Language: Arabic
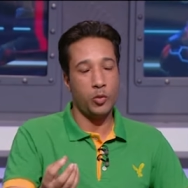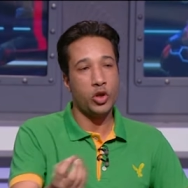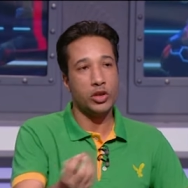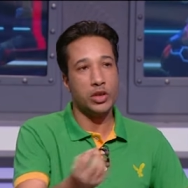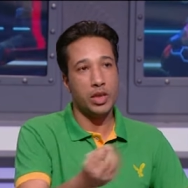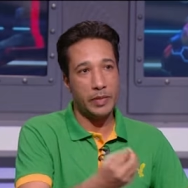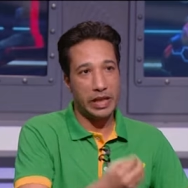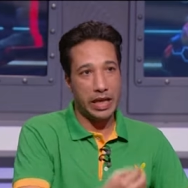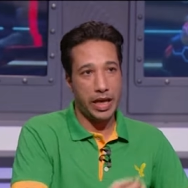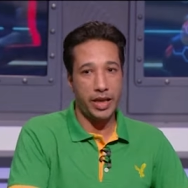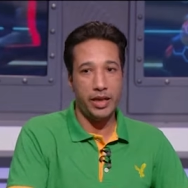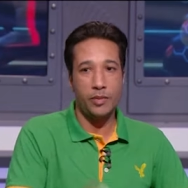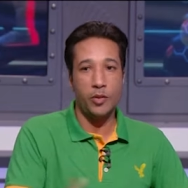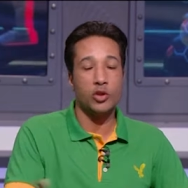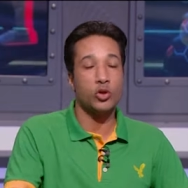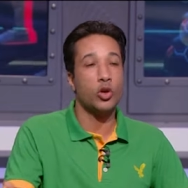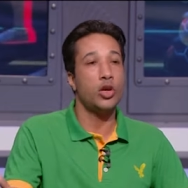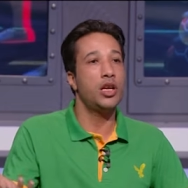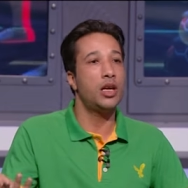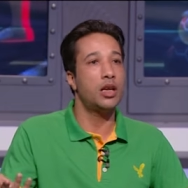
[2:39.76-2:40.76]
آه، معظم
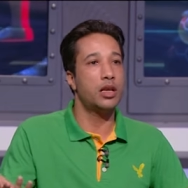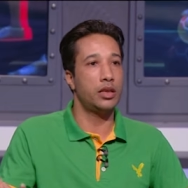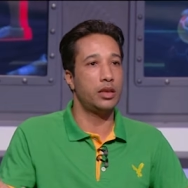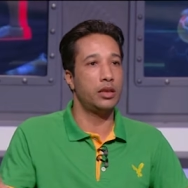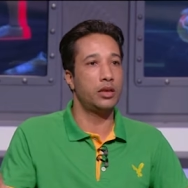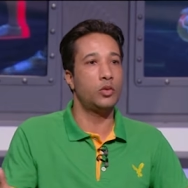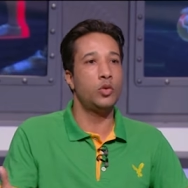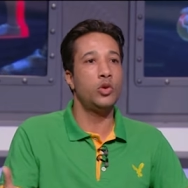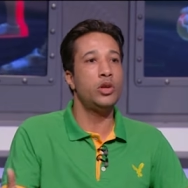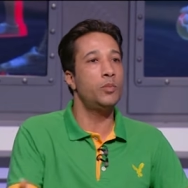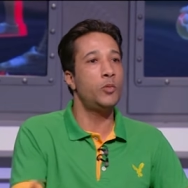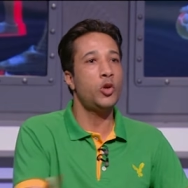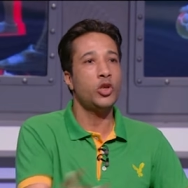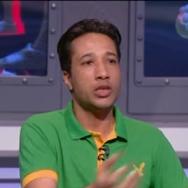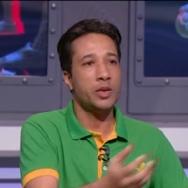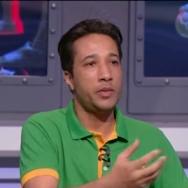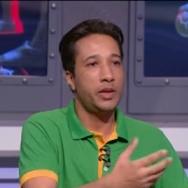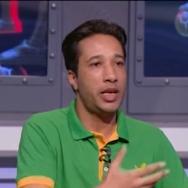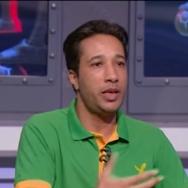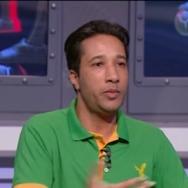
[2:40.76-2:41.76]
اللعيبه صغيره
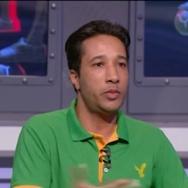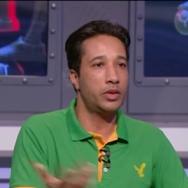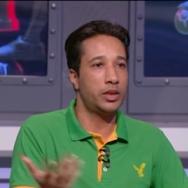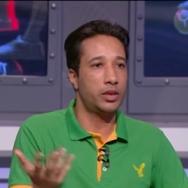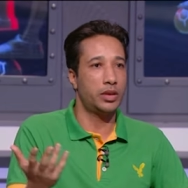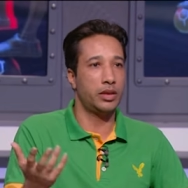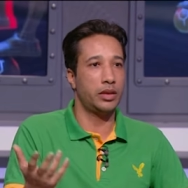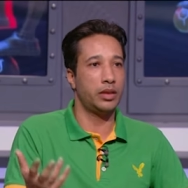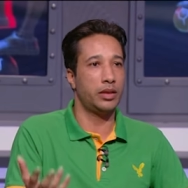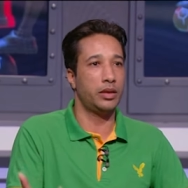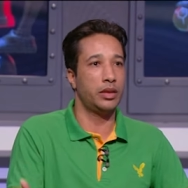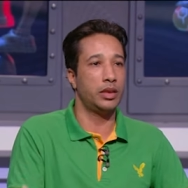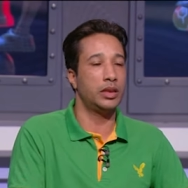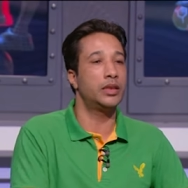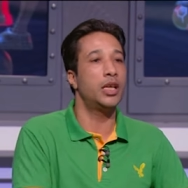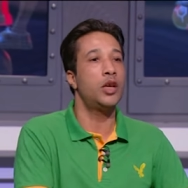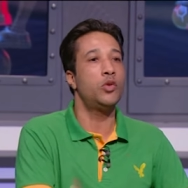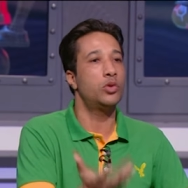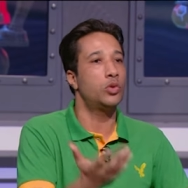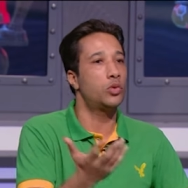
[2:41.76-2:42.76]
كل معظم لعيبه
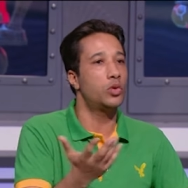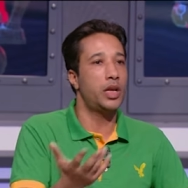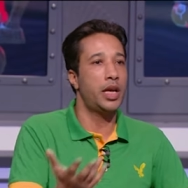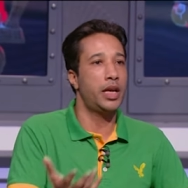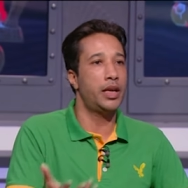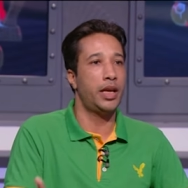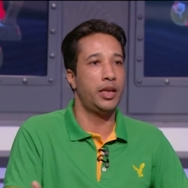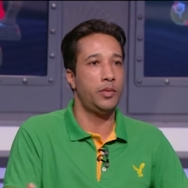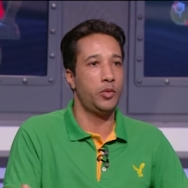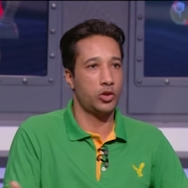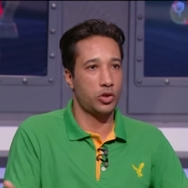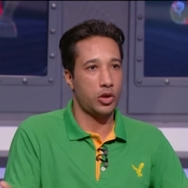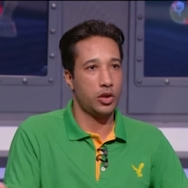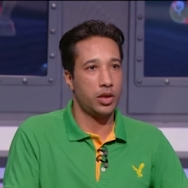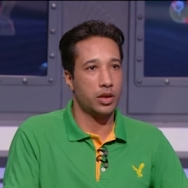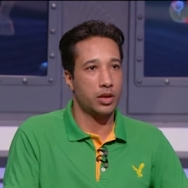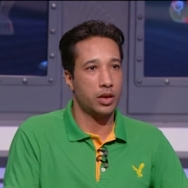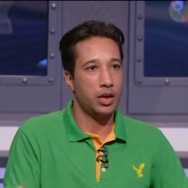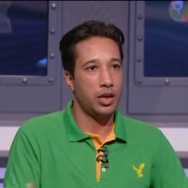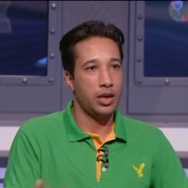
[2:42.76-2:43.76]
آه، الدوري كلها
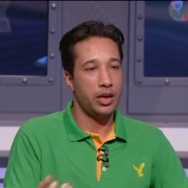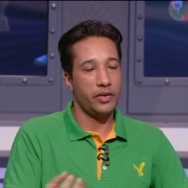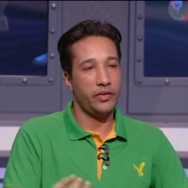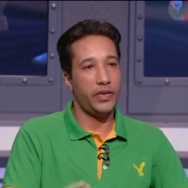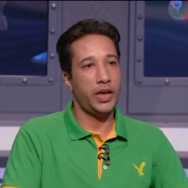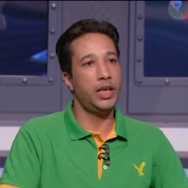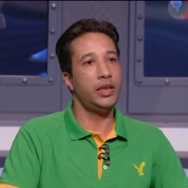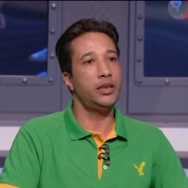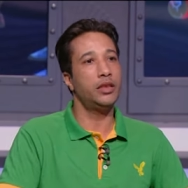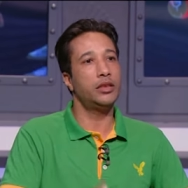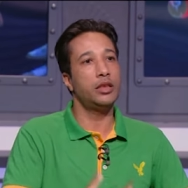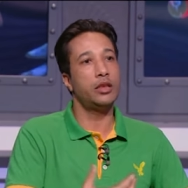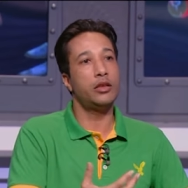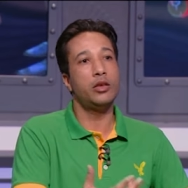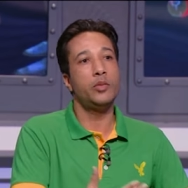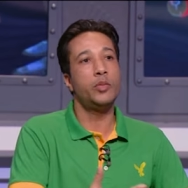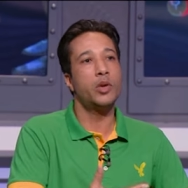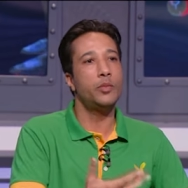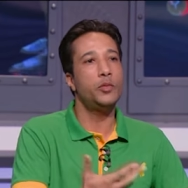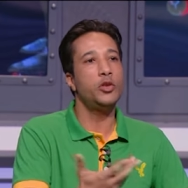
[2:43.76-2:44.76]
لعيبه صغيره
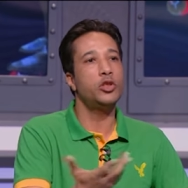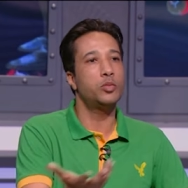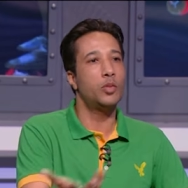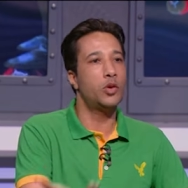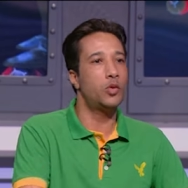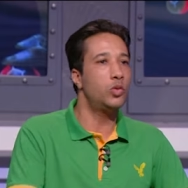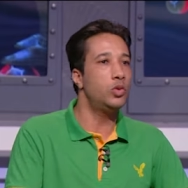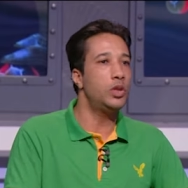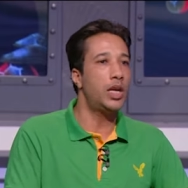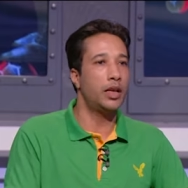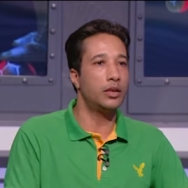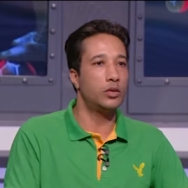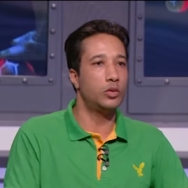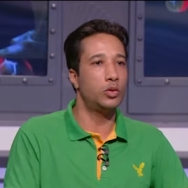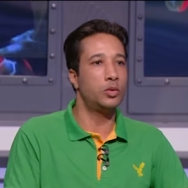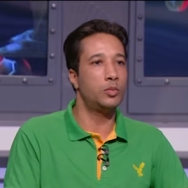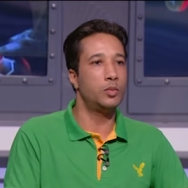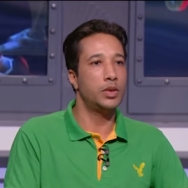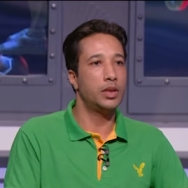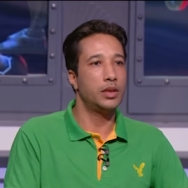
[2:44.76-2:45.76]
فحته الخبره مش
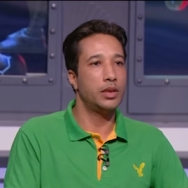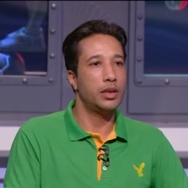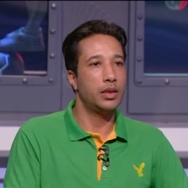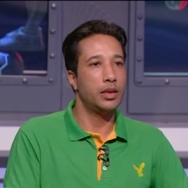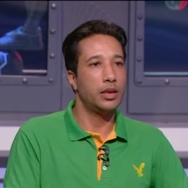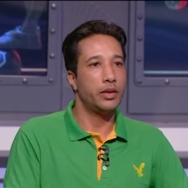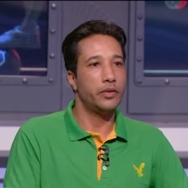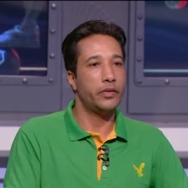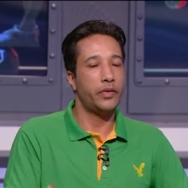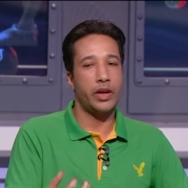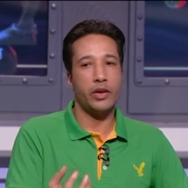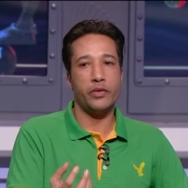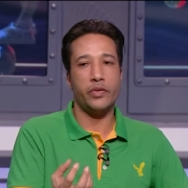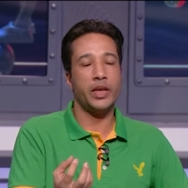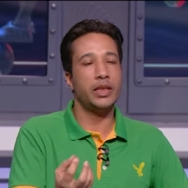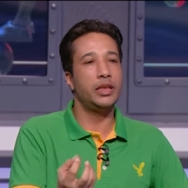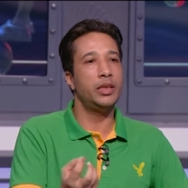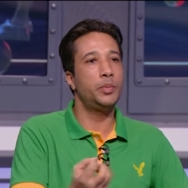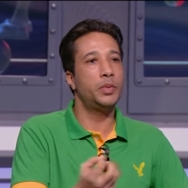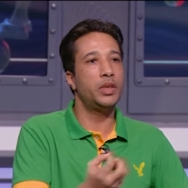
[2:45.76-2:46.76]
موجوده عندهم
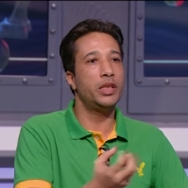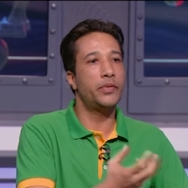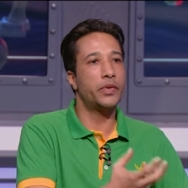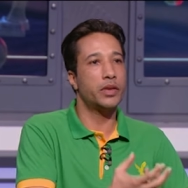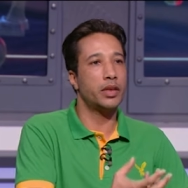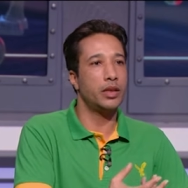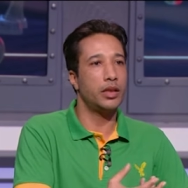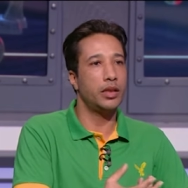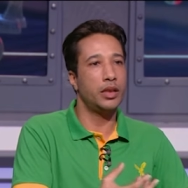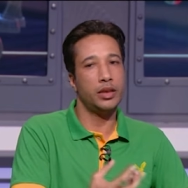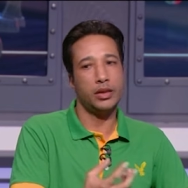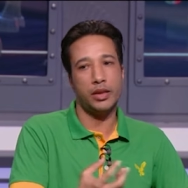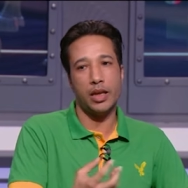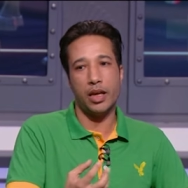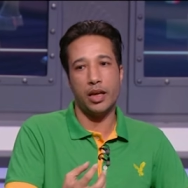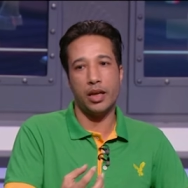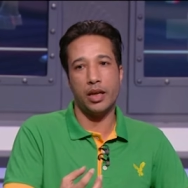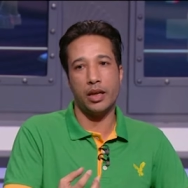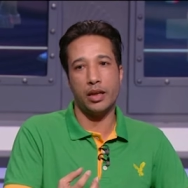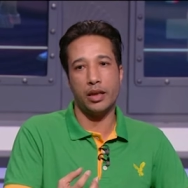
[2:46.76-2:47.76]
فدي بتفرق
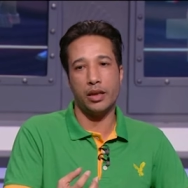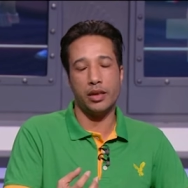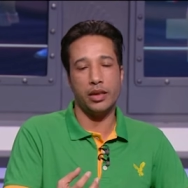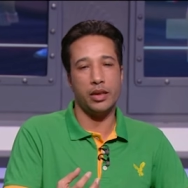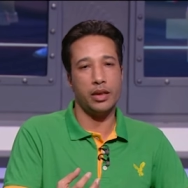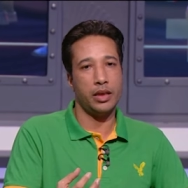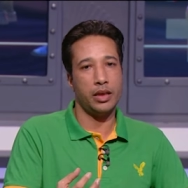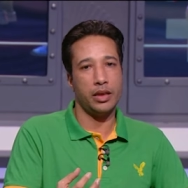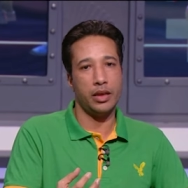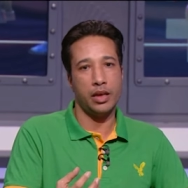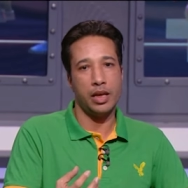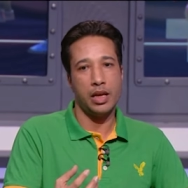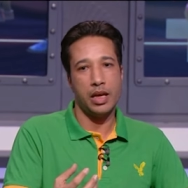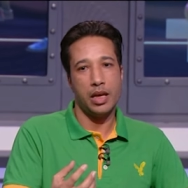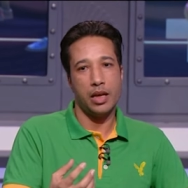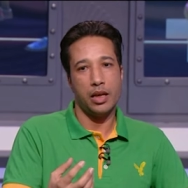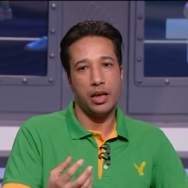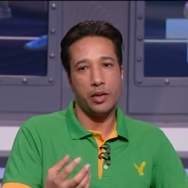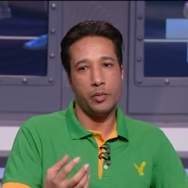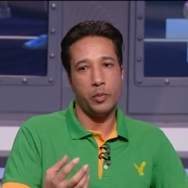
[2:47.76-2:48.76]
انت
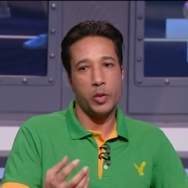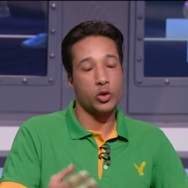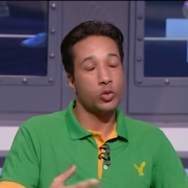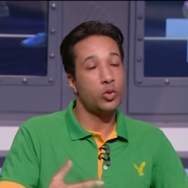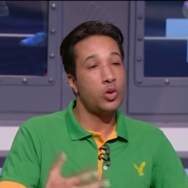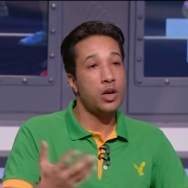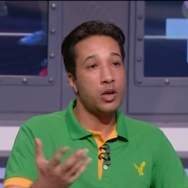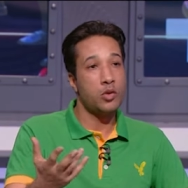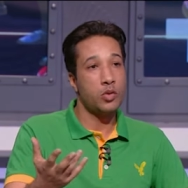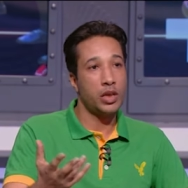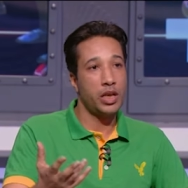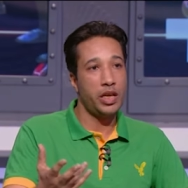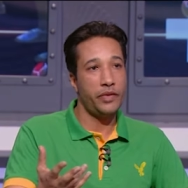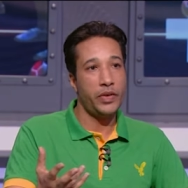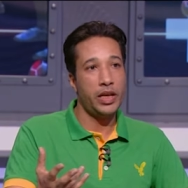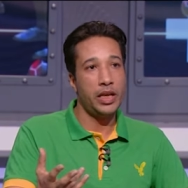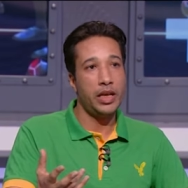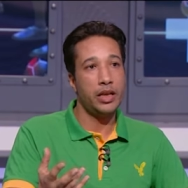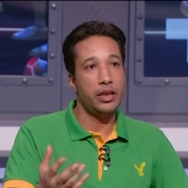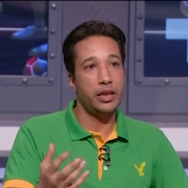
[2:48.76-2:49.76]
آه، بشكرك
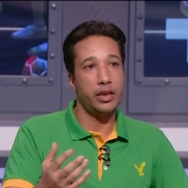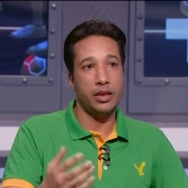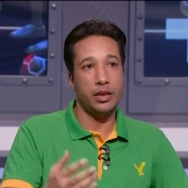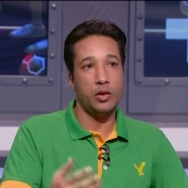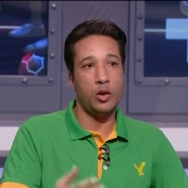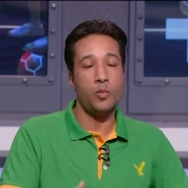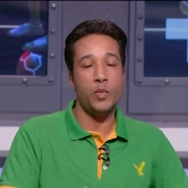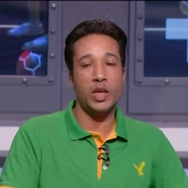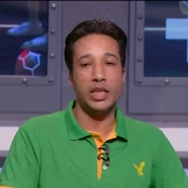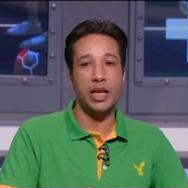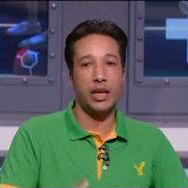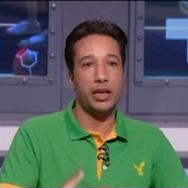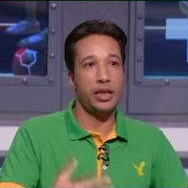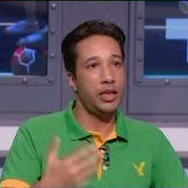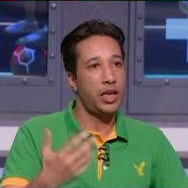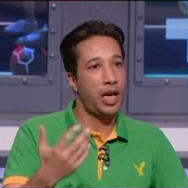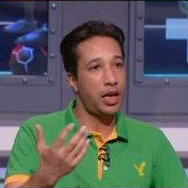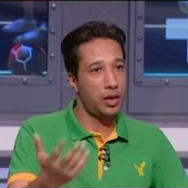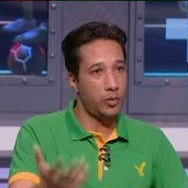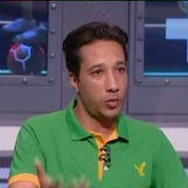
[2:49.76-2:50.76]
والله فعلا لان هم
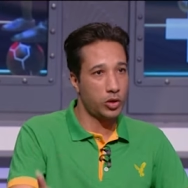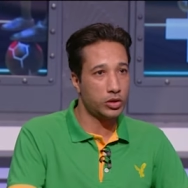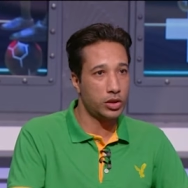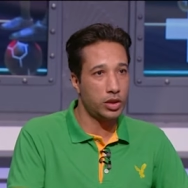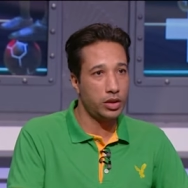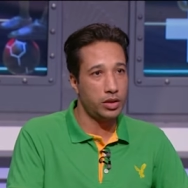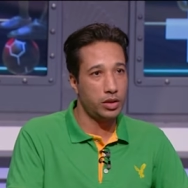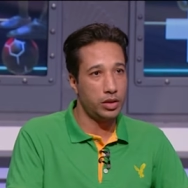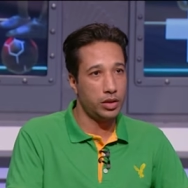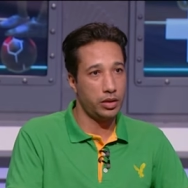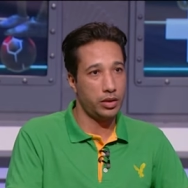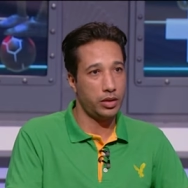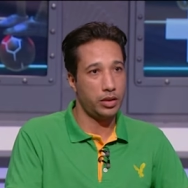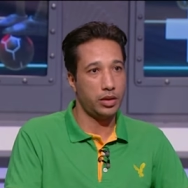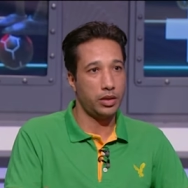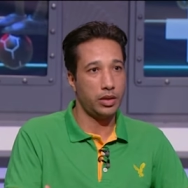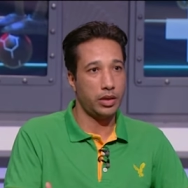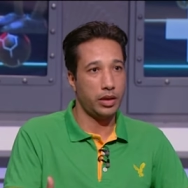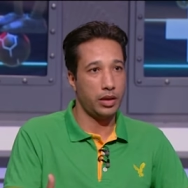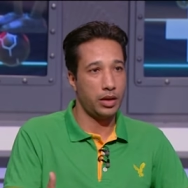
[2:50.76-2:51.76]
داخلين على
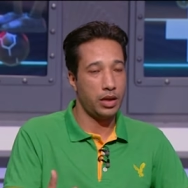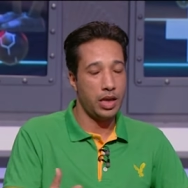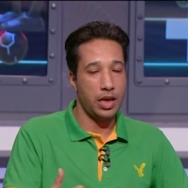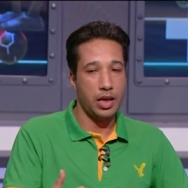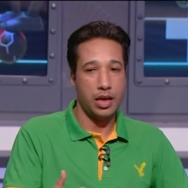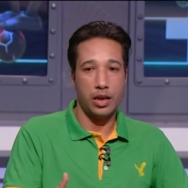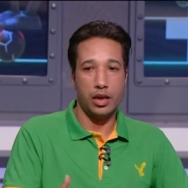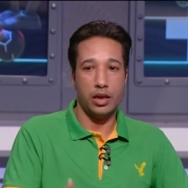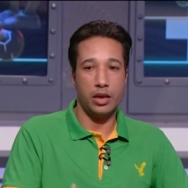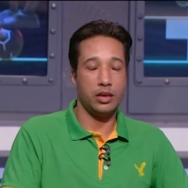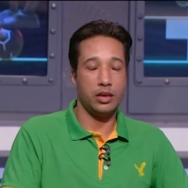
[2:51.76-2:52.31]
ماتشين آه،